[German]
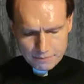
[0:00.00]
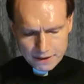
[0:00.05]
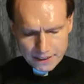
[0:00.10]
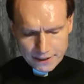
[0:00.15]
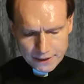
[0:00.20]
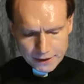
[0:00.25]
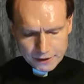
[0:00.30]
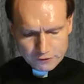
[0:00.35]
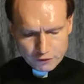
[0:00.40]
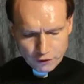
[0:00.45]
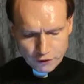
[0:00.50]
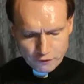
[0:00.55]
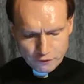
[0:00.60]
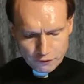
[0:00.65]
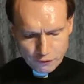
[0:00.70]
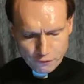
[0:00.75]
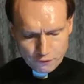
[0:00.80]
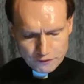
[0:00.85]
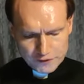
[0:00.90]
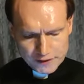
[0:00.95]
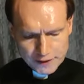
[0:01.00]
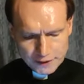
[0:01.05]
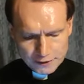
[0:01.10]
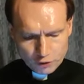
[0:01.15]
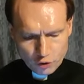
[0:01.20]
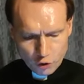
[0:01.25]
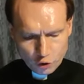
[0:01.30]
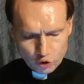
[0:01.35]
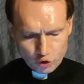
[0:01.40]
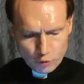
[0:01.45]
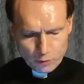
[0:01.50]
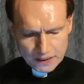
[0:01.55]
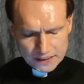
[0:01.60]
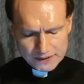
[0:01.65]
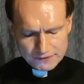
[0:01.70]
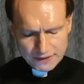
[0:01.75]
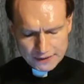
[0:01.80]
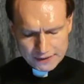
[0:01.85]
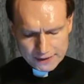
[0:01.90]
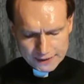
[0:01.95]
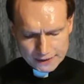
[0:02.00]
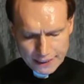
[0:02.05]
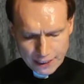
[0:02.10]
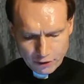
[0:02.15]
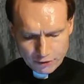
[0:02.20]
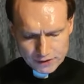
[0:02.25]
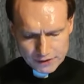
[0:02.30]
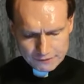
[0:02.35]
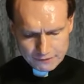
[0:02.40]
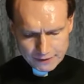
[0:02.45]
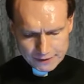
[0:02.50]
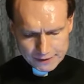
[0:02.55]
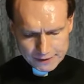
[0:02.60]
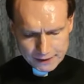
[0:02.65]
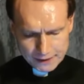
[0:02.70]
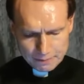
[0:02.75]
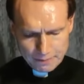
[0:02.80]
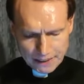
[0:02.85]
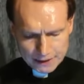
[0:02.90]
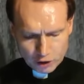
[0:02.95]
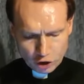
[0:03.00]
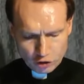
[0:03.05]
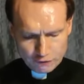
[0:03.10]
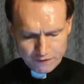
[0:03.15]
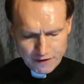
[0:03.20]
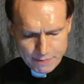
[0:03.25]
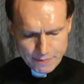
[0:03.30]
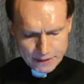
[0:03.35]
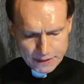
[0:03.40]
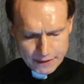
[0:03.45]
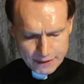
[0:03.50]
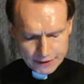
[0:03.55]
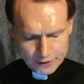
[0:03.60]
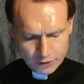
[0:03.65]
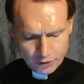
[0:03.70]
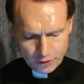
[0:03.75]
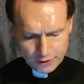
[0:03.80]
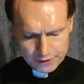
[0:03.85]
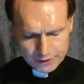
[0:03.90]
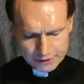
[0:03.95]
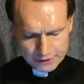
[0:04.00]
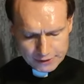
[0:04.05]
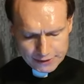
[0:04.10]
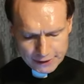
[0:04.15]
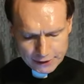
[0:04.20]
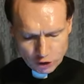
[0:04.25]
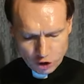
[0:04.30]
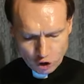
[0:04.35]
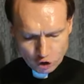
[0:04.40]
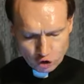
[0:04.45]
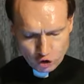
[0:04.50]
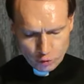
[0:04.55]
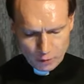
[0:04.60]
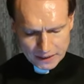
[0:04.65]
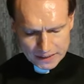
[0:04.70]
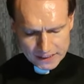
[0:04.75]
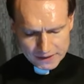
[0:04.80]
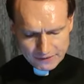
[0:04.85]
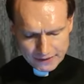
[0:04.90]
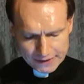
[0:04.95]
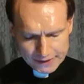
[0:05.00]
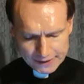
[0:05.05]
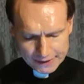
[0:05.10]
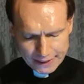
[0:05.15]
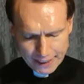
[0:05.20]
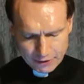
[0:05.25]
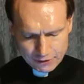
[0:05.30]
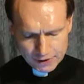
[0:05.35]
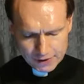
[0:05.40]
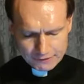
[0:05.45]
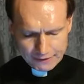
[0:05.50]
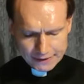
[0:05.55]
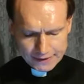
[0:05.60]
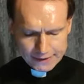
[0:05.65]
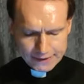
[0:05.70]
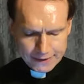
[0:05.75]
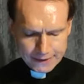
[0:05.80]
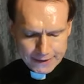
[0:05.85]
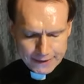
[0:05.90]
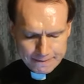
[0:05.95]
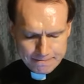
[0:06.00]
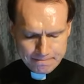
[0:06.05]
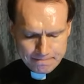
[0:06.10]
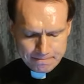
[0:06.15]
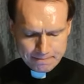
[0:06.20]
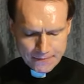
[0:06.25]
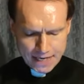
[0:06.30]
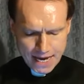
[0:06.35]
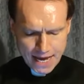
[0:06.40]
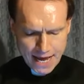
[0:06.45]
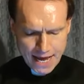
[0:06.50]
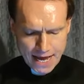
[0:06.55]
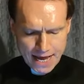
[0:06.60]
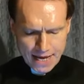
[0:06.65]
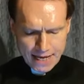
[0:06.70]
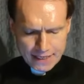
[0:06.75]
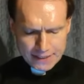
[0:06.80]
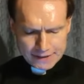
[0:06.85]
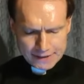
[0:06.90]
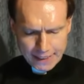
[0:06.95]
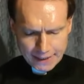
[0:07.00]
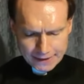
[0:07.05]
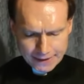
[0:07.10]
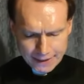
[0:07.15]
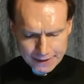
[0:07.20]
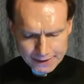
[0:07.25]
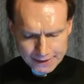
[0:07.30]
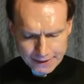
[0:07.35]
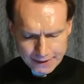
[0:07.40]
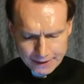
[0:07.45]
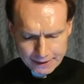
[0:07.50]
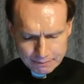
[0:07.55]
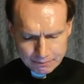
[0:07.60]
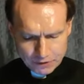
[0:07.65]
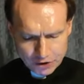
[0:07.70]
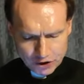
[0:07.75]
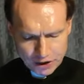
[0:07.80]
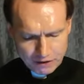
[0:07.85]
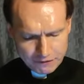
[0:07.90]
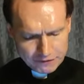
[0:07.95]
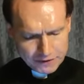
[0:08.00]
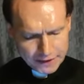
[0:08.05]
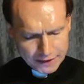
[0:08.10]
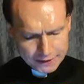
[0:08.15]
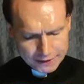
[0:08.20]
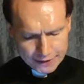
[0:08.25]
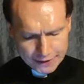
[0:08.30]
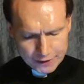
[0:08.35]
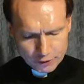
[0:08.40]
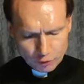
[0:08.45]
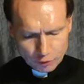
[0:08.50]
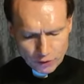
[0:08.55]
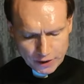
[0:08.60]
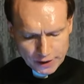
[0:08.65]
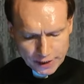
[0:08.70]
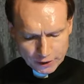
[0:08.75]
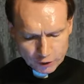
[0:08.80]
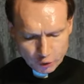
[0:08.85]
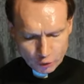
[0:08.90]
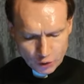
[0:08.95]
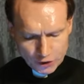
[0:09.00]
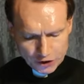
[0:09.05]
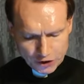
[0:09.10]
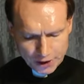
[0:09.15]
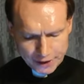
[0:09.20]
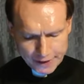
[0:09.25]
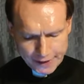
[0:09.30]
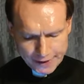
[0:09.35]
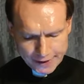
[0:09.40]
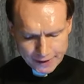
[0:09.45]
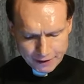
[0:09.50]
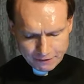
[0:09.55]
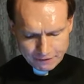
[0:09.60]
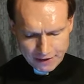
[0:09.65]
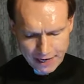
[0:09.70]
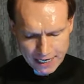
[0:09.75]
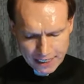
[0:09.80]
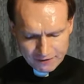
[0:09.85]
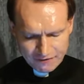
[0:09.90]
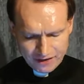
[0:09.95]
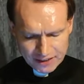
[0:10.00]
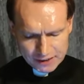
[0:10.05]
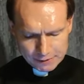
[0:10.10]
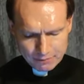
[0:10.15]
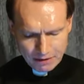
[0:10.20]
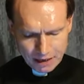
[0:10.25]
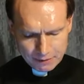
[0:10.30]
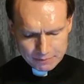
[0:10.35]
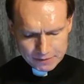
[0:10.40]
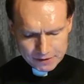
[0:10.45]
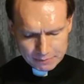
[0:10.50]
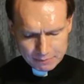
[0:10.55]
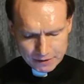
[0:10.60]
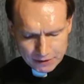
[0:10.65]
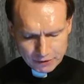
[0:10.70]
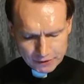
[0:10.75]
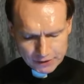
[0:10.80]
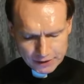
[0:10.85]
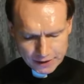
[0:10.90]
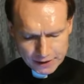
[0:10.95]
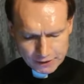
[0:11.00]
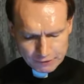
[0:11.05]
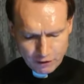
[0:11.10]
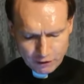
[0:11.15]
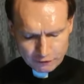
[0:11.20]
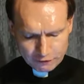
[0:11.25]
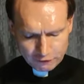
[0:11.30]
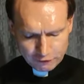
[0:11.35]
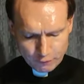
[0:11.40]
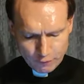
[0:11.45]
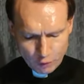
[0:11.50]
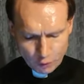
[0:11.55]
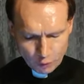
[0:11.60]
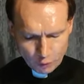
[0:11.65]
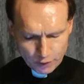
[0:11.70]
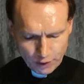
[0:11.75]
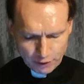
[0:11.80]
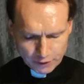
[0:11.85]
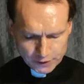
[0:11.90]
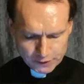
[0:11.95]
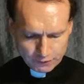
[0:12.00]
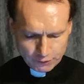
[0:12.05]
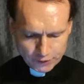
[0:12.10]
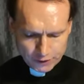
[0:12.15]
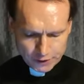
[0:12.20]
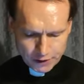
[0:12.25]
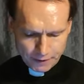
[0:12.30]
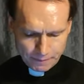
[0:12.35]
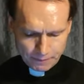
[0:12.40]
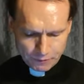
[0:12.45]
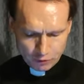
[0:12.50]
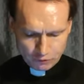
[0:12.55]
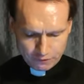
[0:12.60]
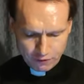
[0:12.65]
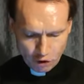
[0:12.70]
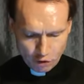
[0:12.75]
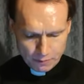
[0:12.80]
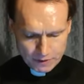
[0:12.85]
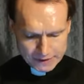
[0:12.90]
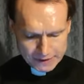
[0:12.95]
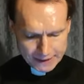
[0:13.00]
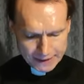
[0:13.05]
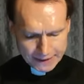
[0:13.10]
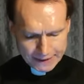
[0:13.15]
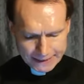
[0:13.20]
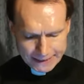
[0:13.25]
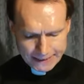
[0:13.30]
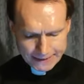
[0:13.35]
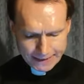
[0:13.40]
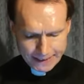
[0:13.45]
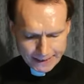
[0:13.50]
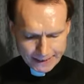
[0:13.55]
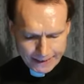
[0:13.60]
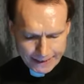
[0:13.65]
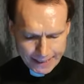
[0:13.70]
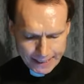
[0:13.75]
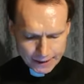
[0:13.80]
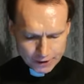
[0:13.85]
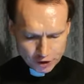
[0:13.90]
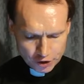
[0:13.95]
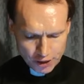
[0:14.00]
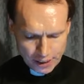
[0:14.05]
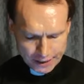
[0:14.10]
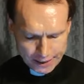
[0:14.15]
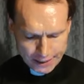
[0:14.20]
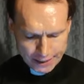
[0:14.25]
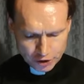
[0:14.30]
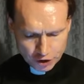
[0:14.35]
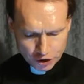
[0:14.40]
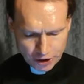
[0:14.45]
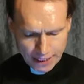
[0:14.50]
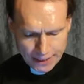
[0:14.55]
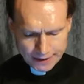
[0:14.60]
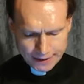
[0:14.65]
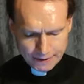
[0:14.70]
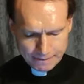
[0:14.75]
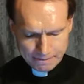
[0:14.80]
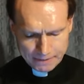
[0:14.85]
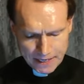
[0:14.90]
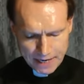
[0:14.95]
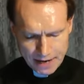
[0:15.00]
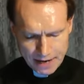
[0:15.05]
Predigt für den 15. Oktober 2023, Bad Orpheimern-Lingen, Dorsten, 10. Oktober 2023. Seit Jahrzehnten beschäftigt nicht nur die katholische Kirche die Frage, was Papst Pius XII. vom Holocaust wusste und warum er sich nicht energisch dagegen stellte.